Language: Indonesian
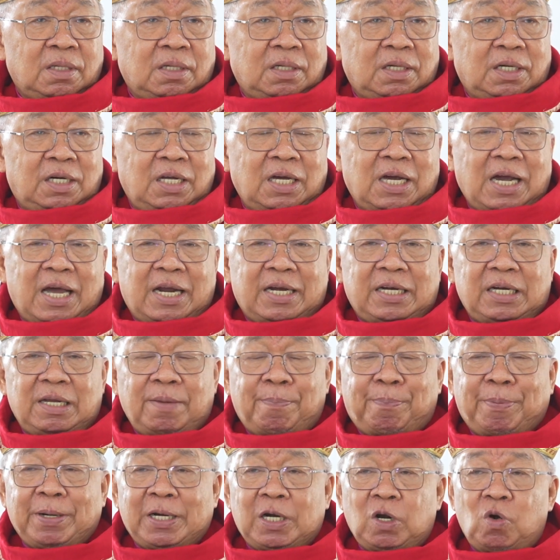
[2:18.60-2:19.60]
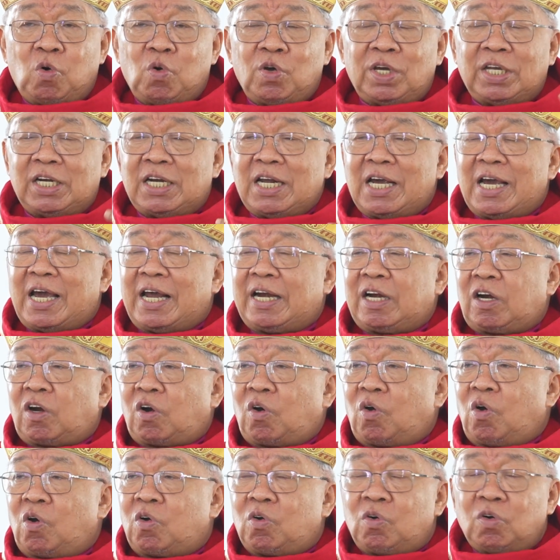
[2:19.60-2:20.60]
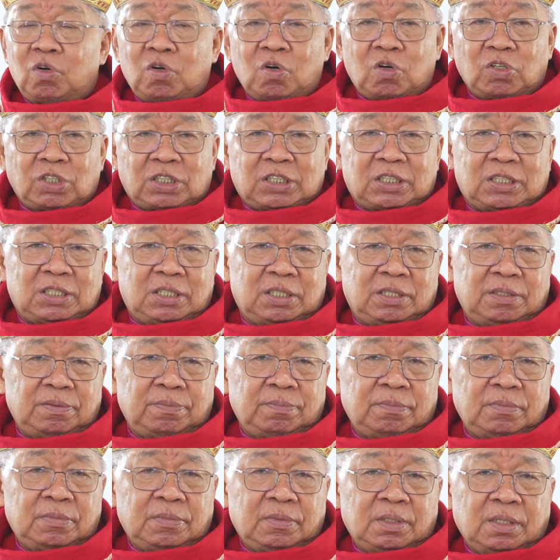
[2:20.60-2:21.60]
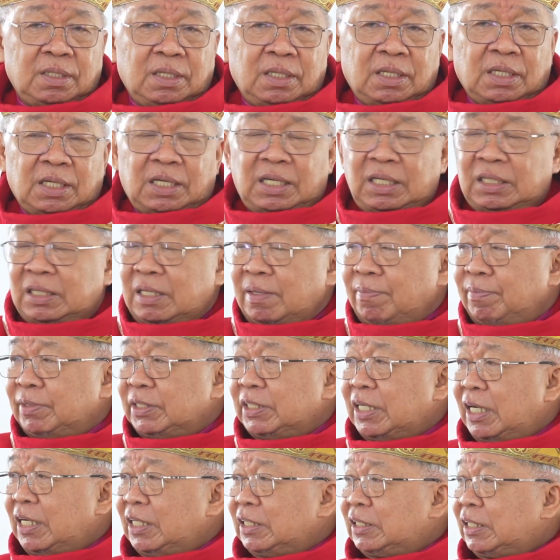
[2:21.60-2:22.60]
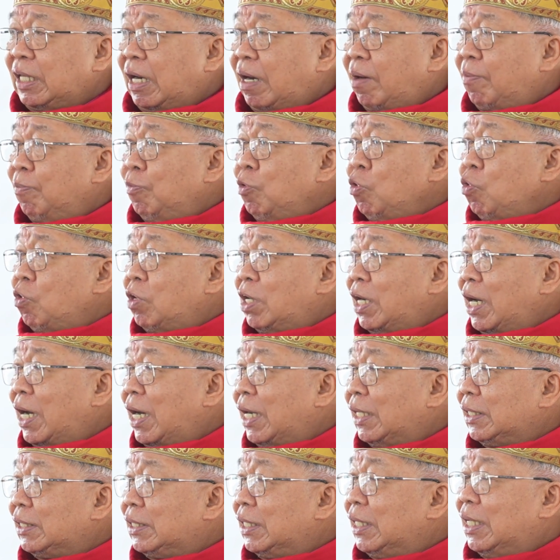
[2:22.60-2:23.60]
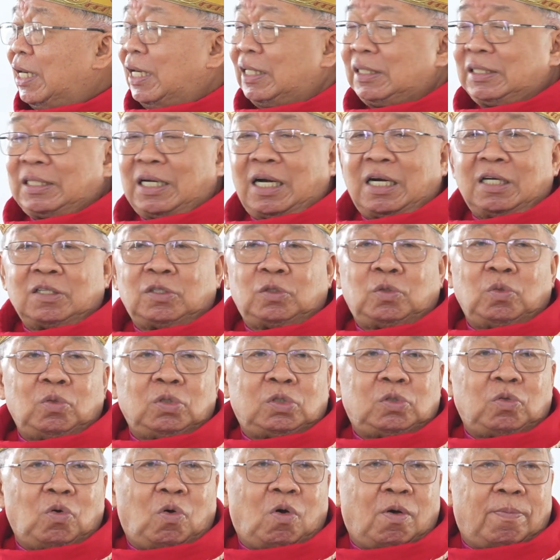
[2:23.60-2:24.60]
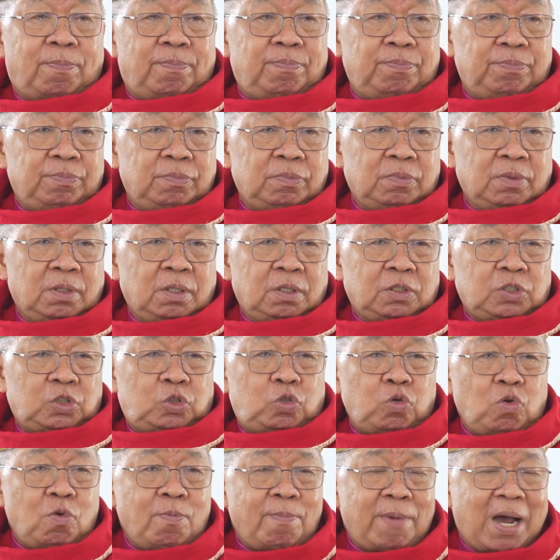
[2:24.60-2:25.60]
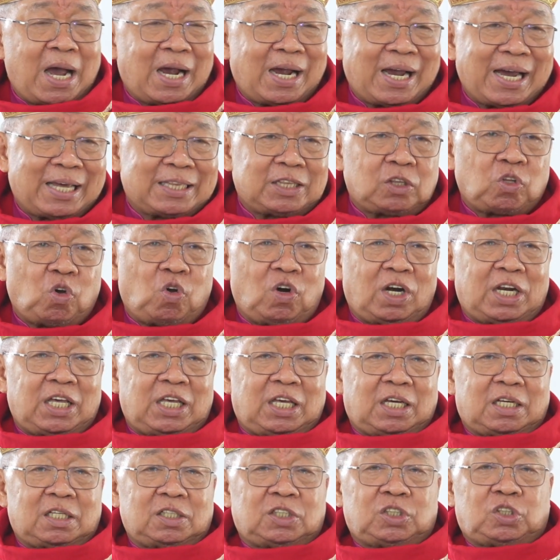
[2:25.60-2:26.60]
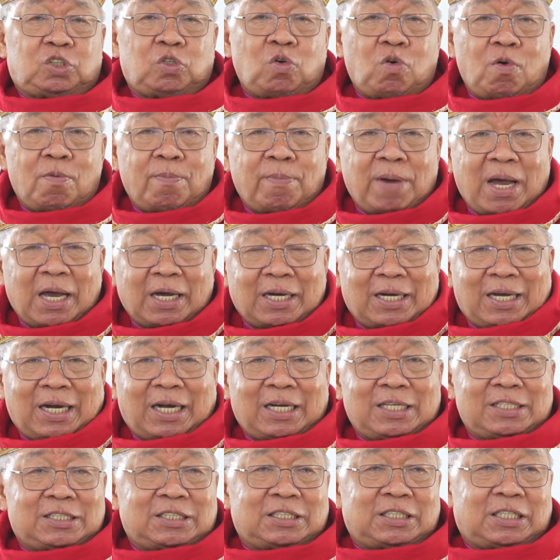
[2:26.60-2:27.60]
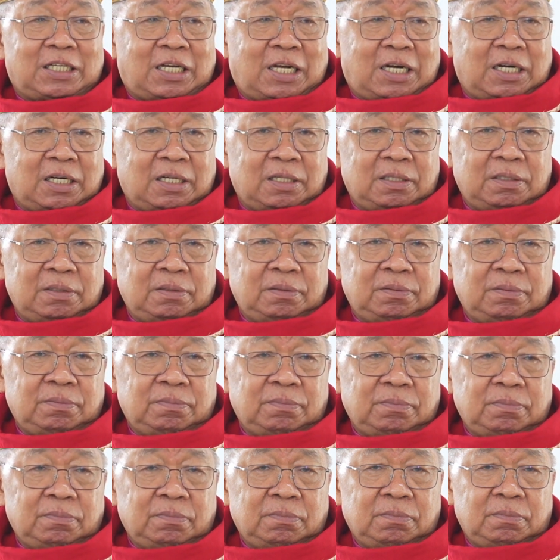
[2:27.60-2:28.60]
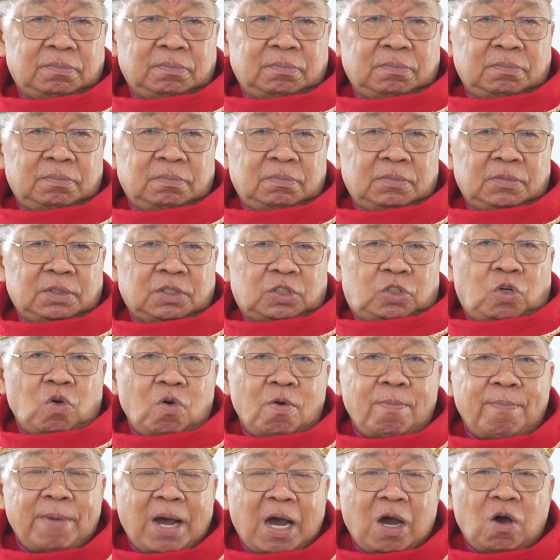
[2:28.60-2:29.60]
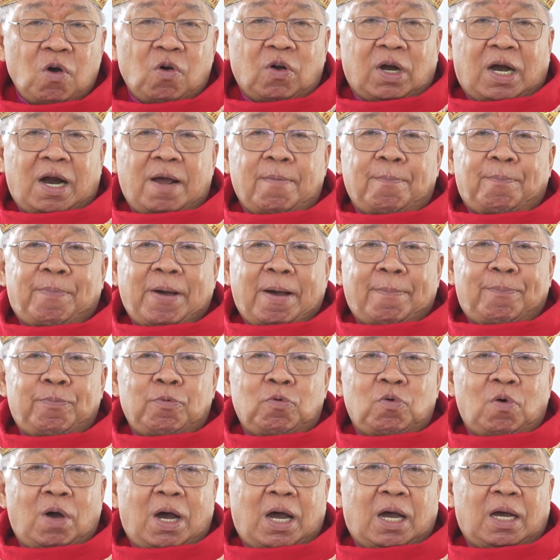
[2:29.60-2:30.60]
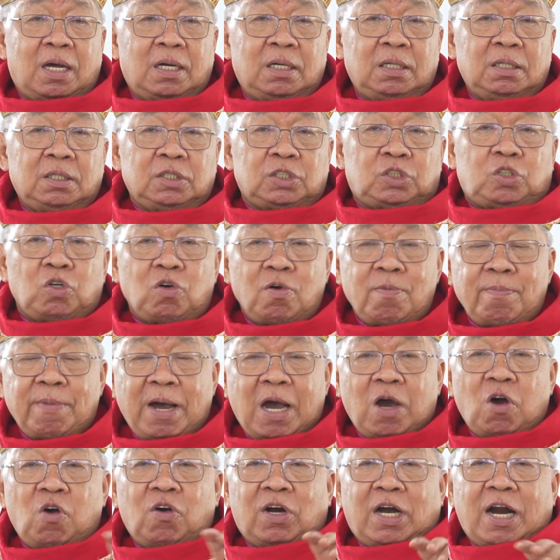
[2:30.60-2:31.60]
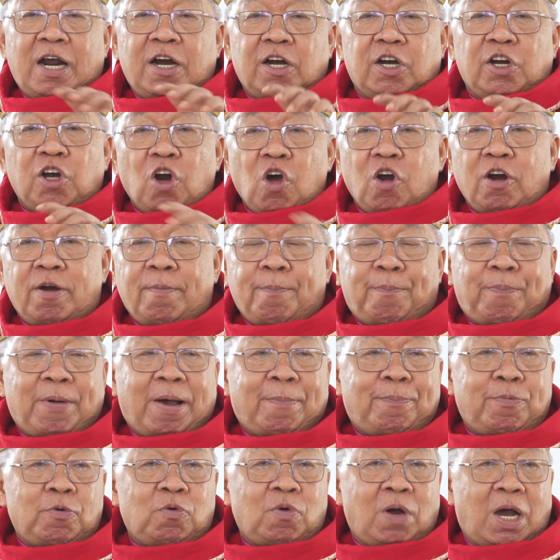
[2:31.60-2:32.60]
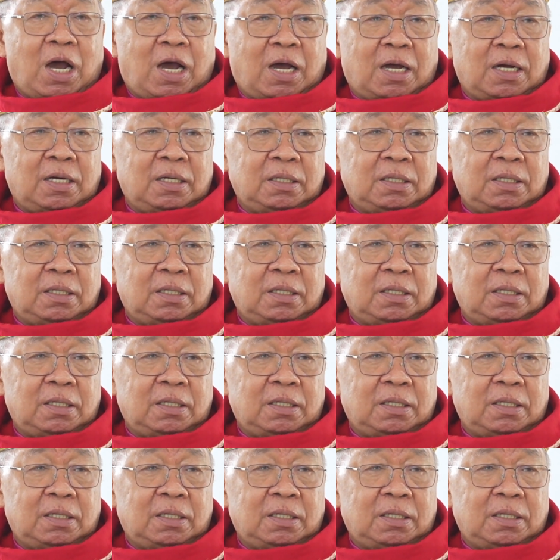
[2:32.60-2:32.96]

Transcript: Dengan dipenuhi dengan Roh Kudus, kita menjadi terbuka, tidak tertutup. Cuma Katolik, cuma Kristen, cuma orang Papua, cuma orang non-Papua.